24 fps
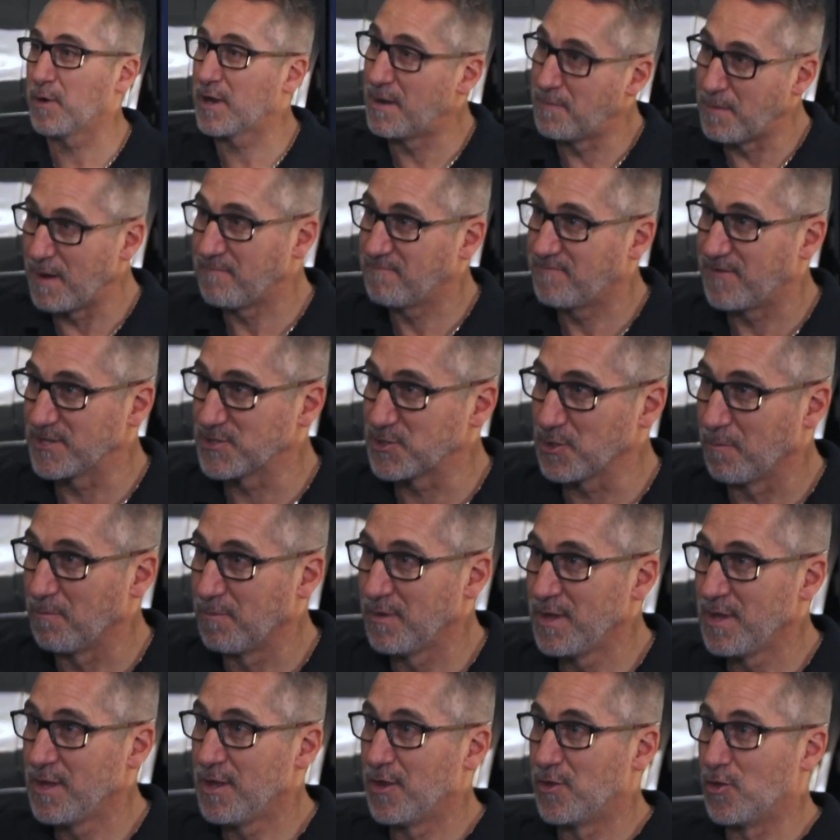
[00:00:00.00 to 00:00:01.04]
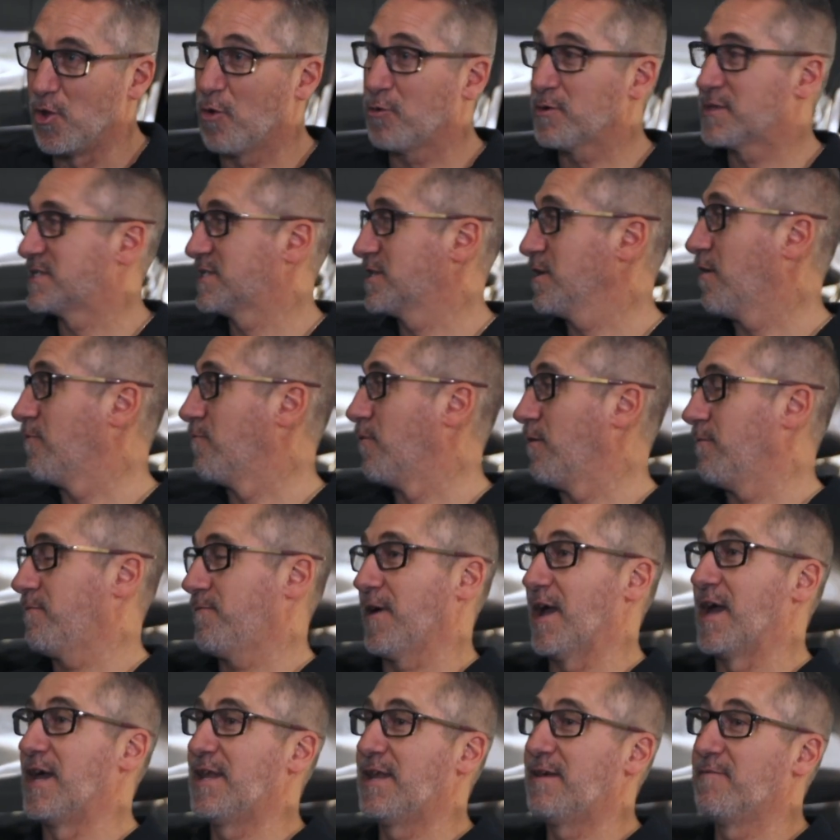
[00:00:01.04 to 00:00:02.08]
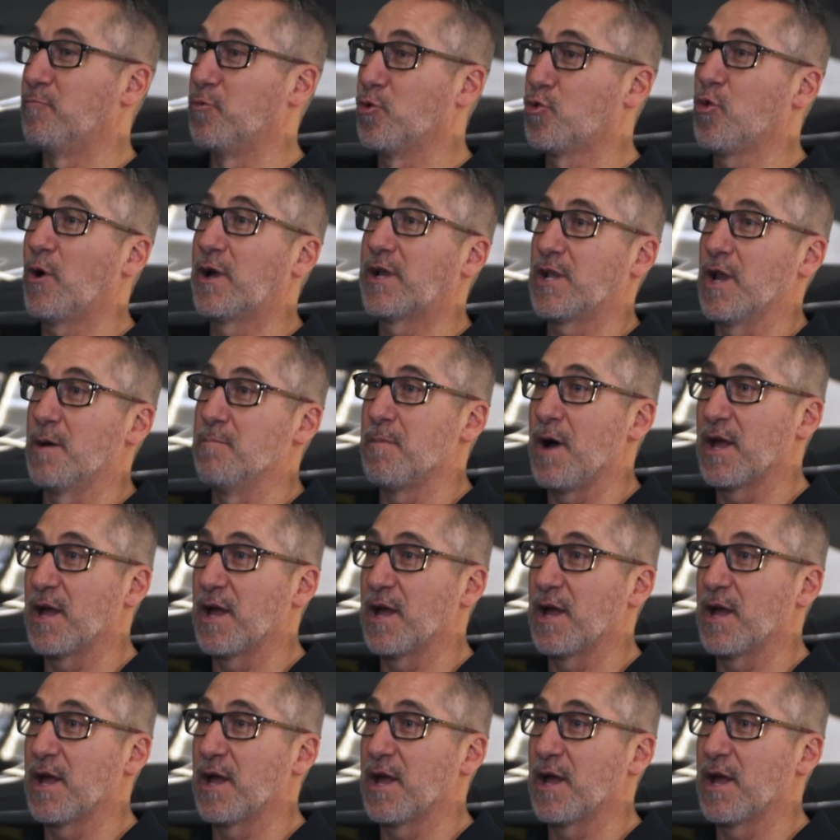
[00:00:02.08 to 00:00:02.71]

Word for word: pas de la même façon. Donc, ici, on va freiner beaucoup avec le